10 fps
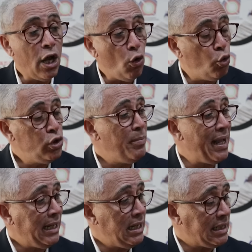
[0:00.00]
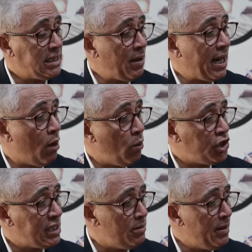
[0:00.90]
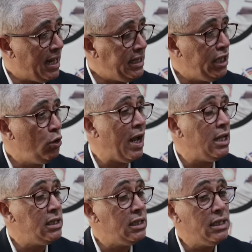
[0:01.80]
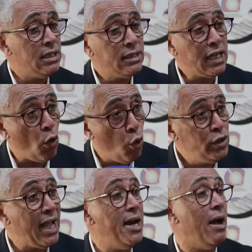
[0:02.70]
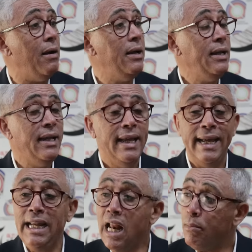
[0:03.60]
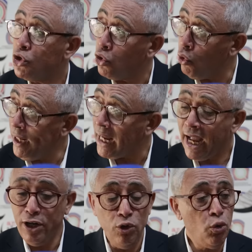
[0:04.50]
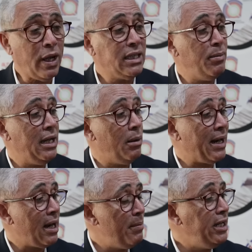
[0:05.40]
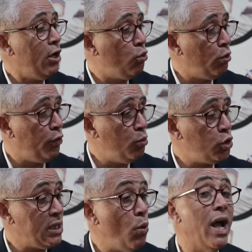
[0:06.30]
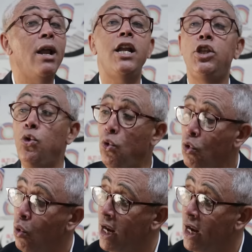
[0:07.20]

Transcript: تأخذ بعين الاعتبار هواجس المهنيين وأن تقودنا الى مشروع قانون يقدم الى البرلمان يكون في المستوى ندعو